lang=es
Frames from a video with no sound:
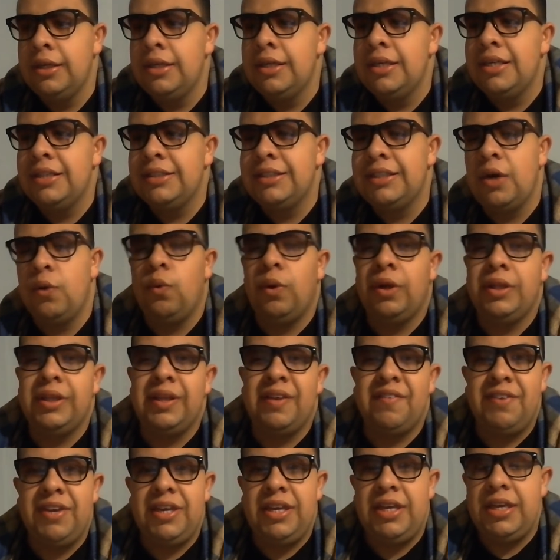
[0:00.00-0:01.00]
San Juan de
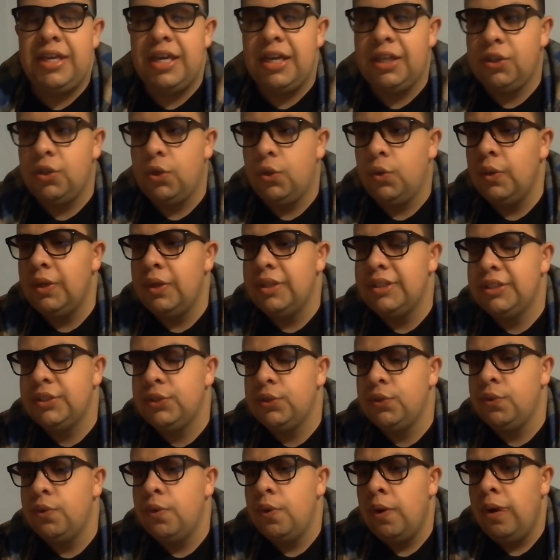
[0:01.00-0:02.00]
Viña, todo
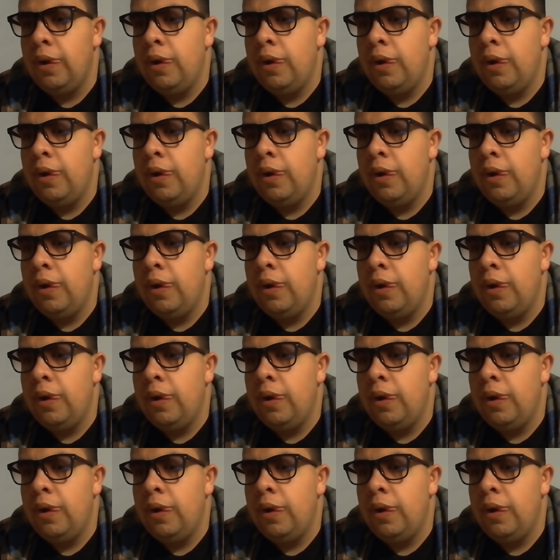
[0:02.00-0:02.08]
esto.